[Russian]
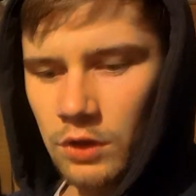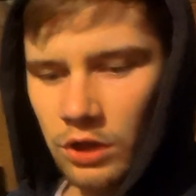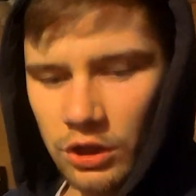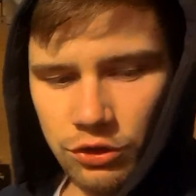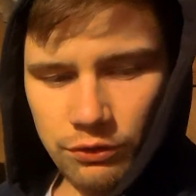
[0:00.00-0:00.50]

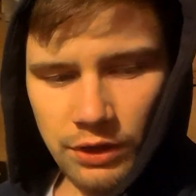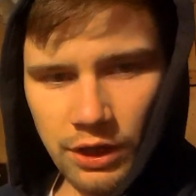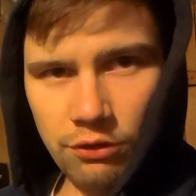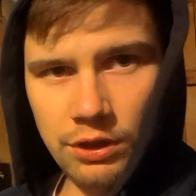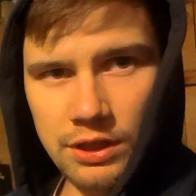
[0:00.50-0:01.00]
Так что вот
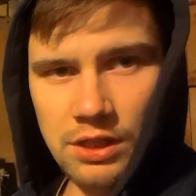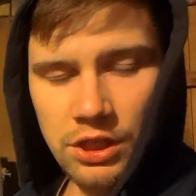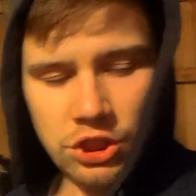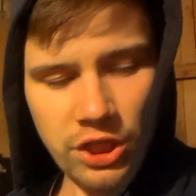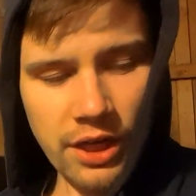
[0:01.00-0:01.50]
такие вот
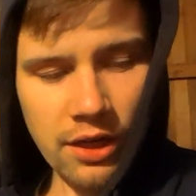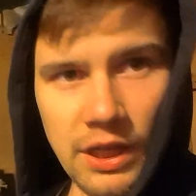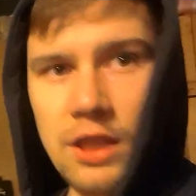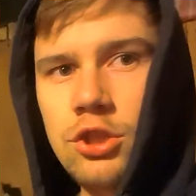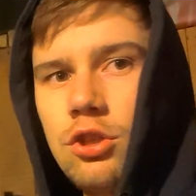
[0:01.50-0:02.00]
различия.
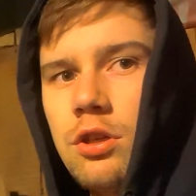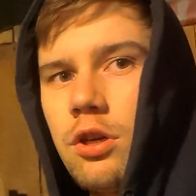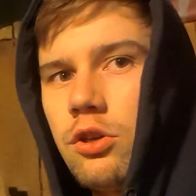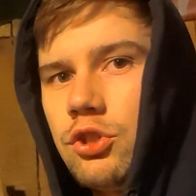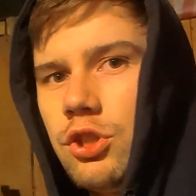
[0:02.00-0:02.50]
Я нашел,
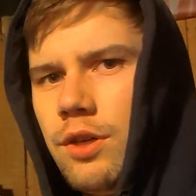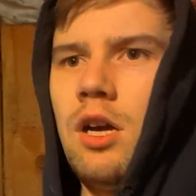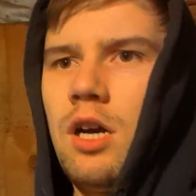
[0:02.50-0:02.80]
короче,